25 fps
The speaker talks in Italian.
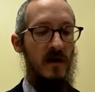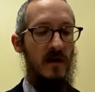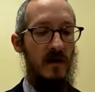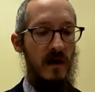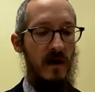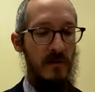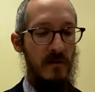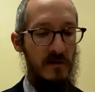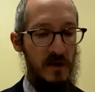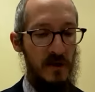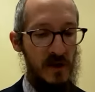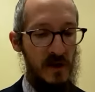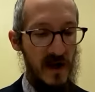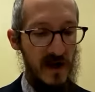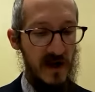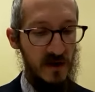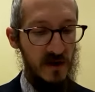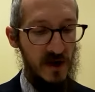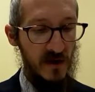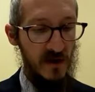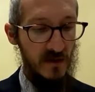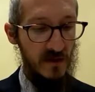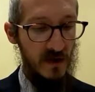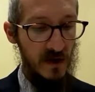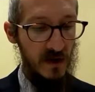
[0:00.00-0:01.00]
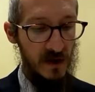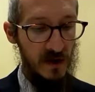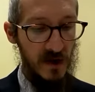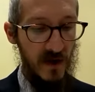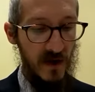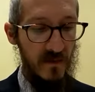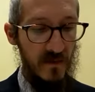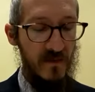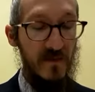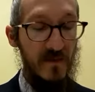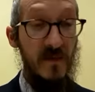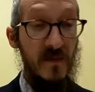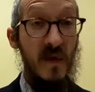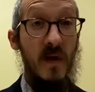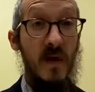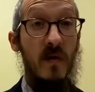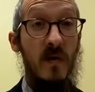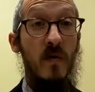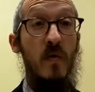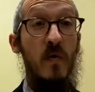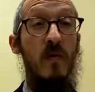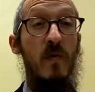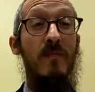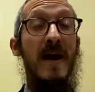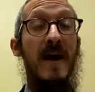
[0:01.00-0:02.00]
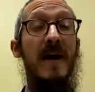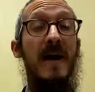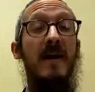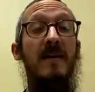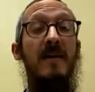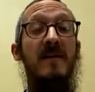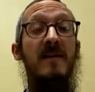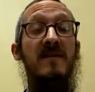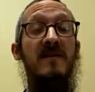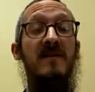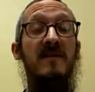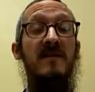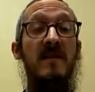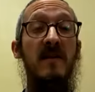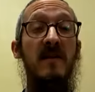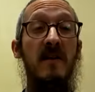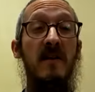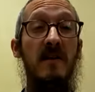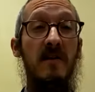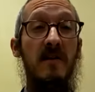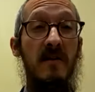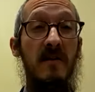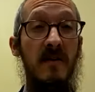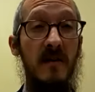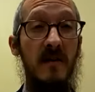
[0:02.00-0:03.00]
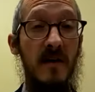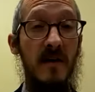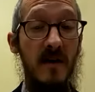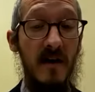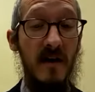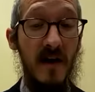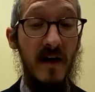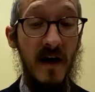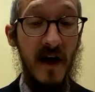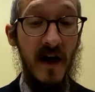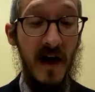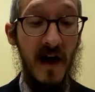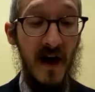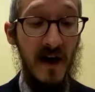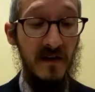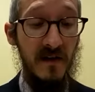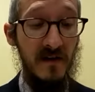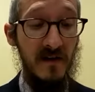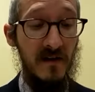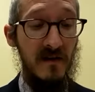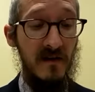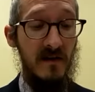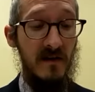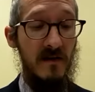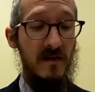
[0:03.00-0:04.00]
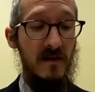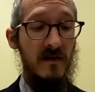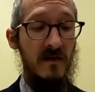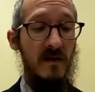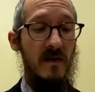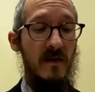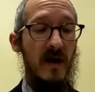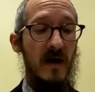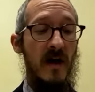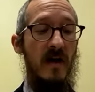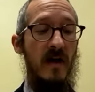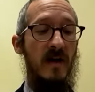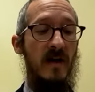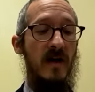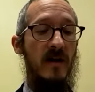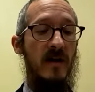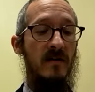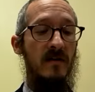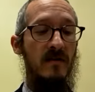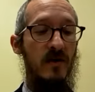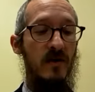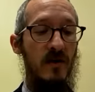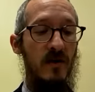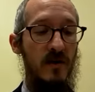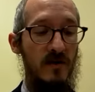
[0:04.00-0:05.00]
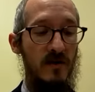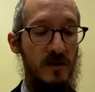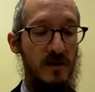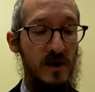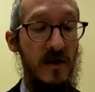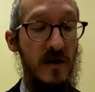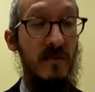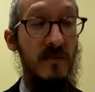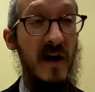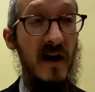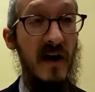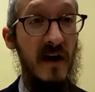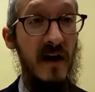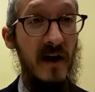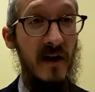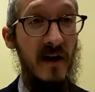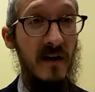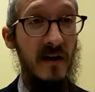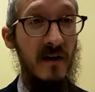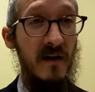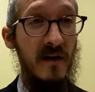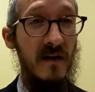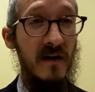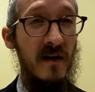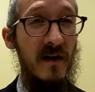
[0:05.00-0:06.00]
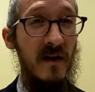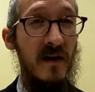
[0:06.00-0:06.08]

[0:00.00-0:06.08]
la Mishnah ce lo dice. Umachnisin et Hagadol Shebahen.